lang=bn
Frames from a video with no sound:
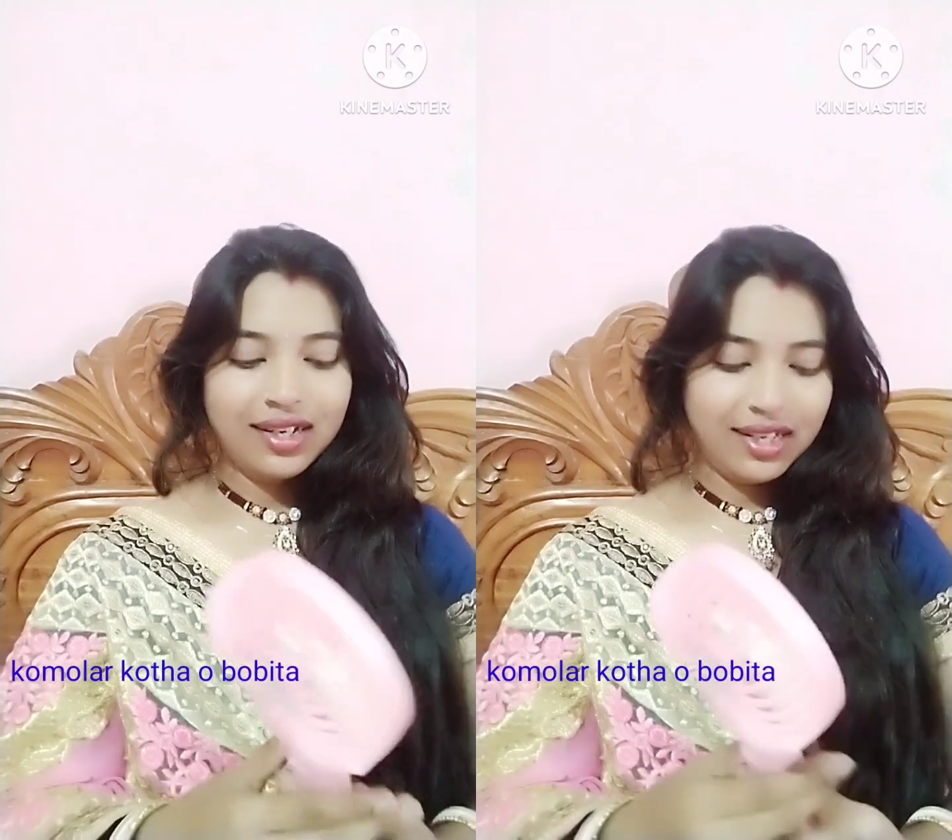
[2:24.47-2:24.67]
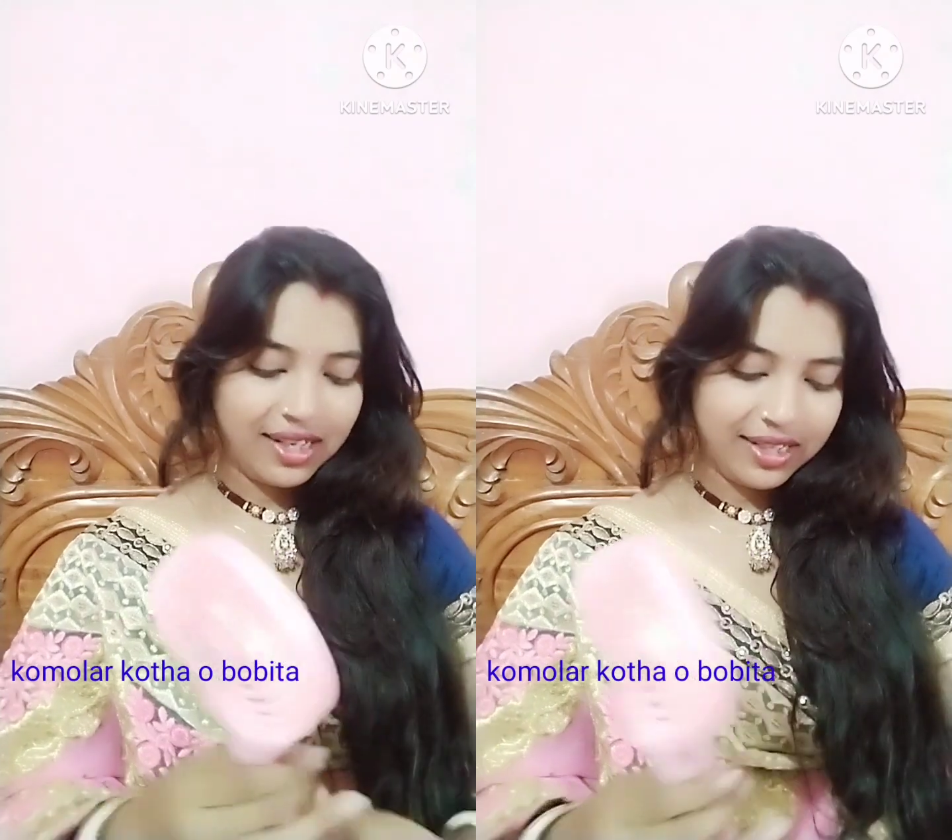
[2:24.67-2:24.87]

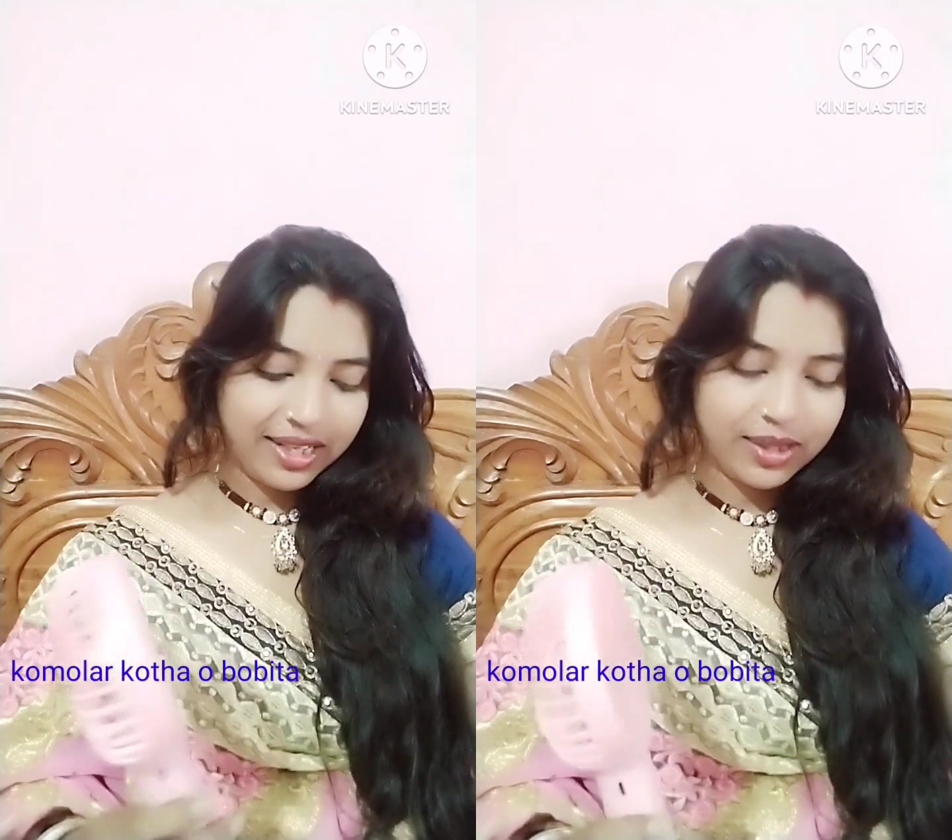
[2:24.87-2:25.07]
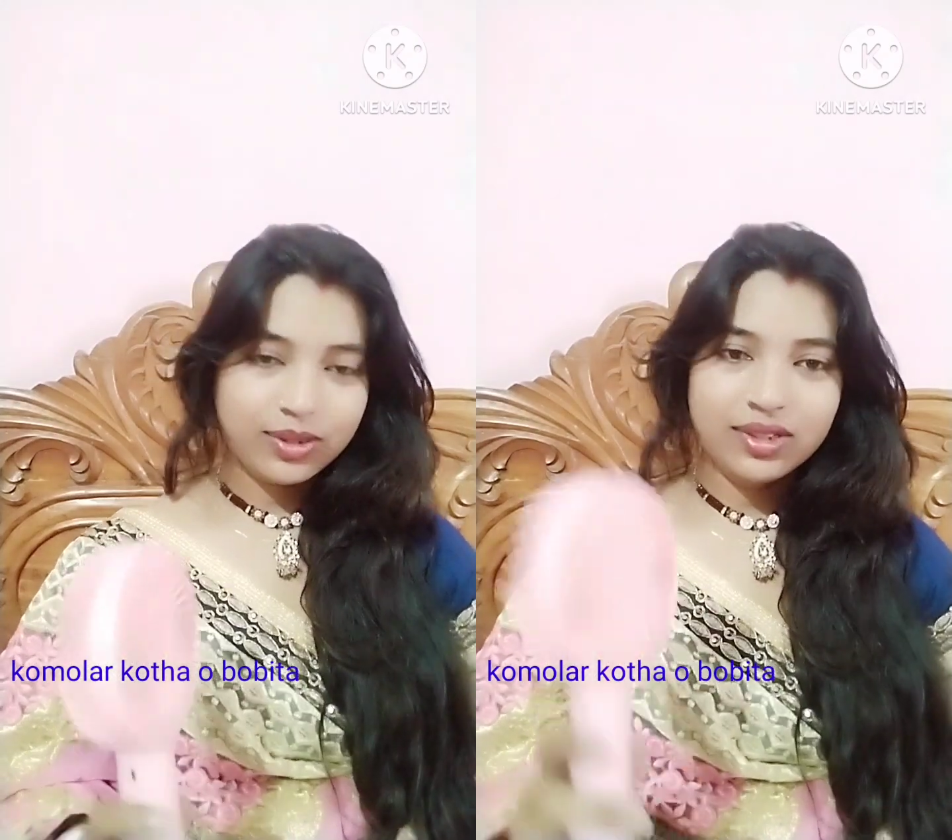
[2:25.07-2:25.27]
এই
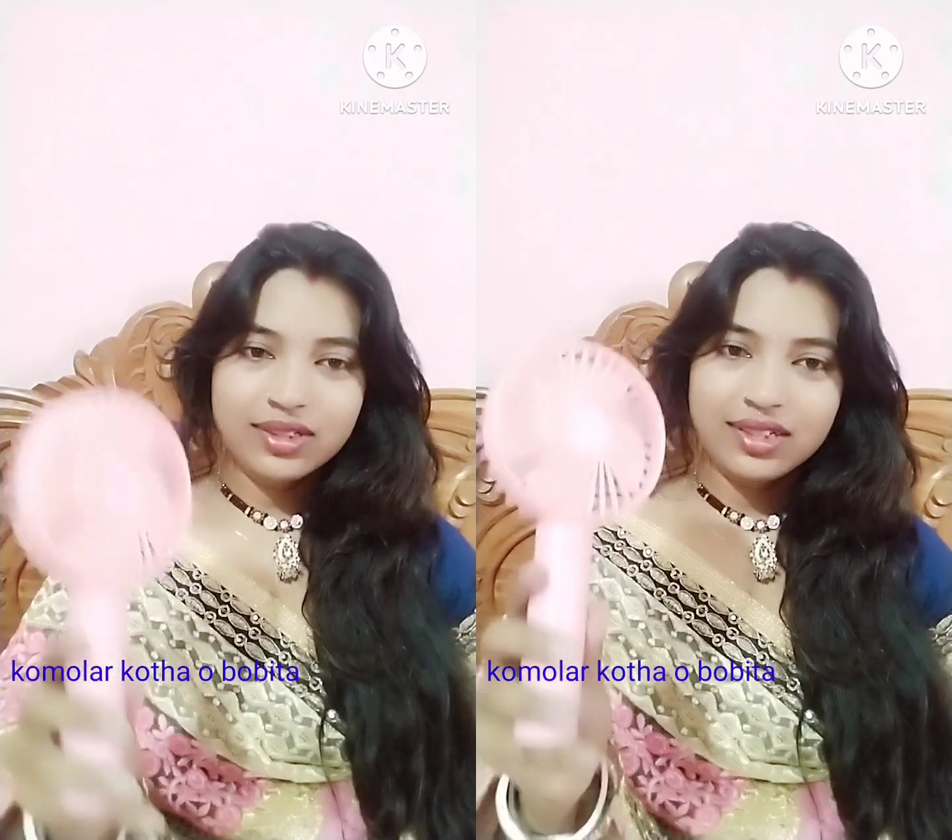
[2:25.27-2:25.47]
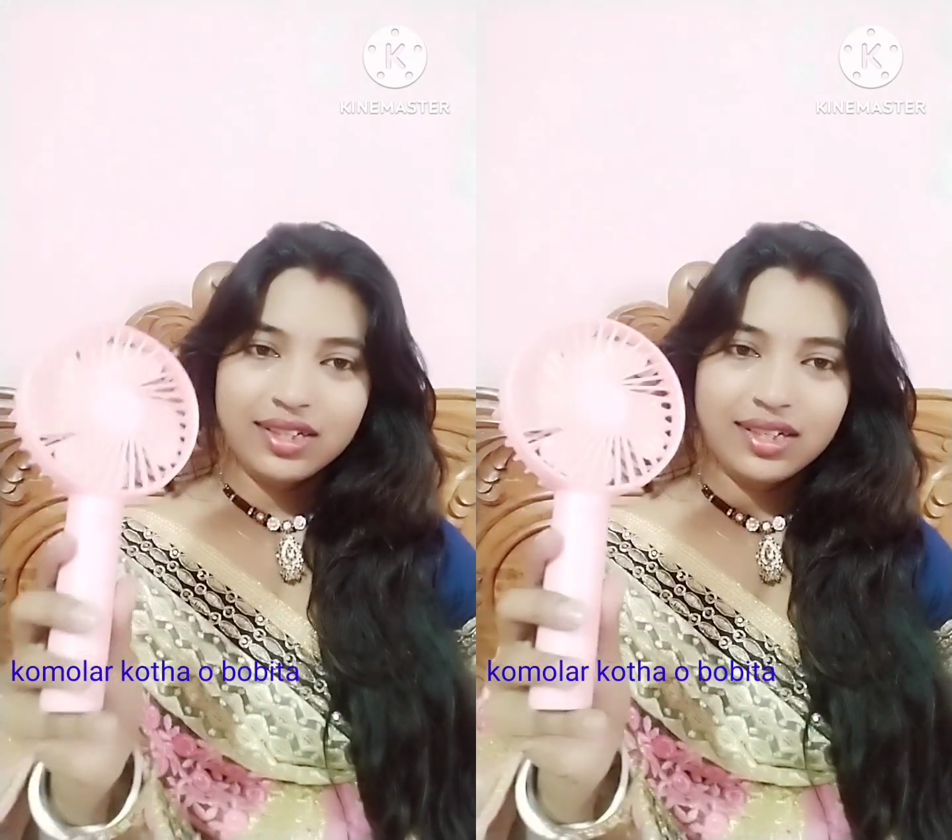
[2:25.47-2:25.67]
দেখো
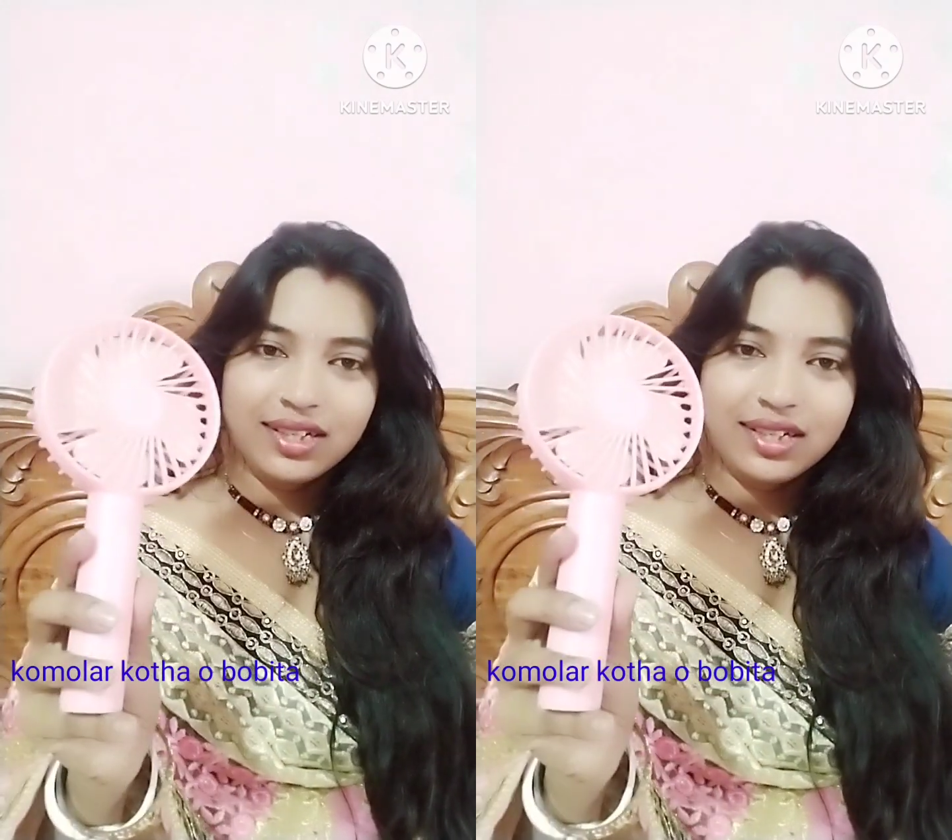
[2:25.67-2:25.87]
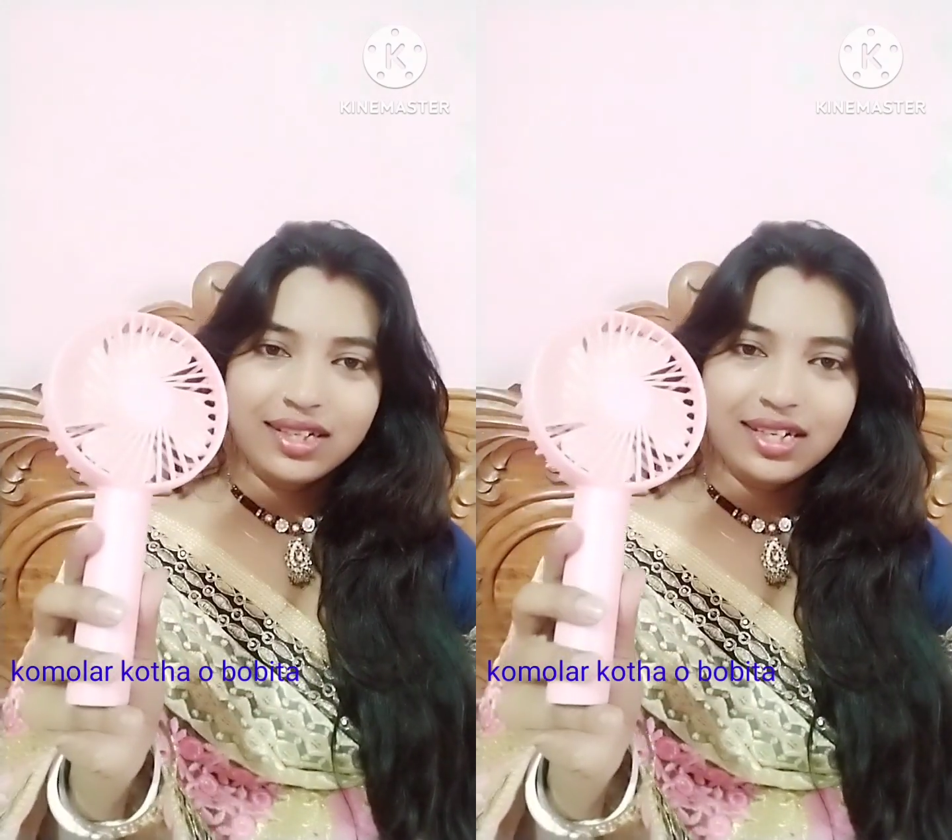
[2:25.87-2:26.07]

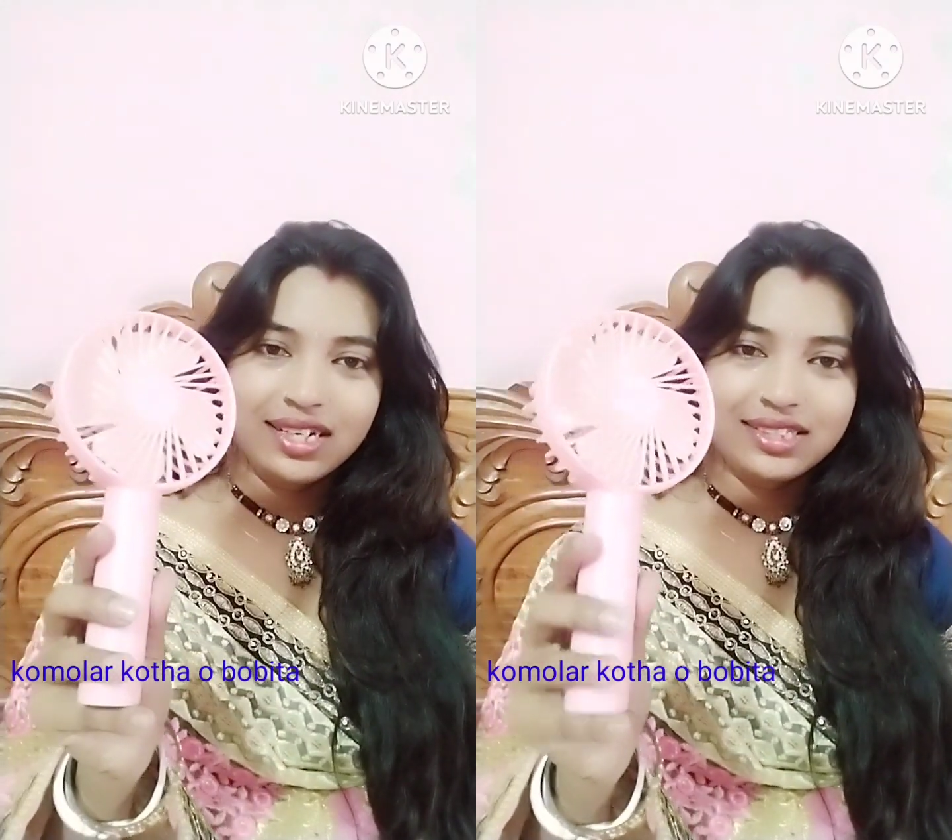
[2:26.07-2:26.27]
এই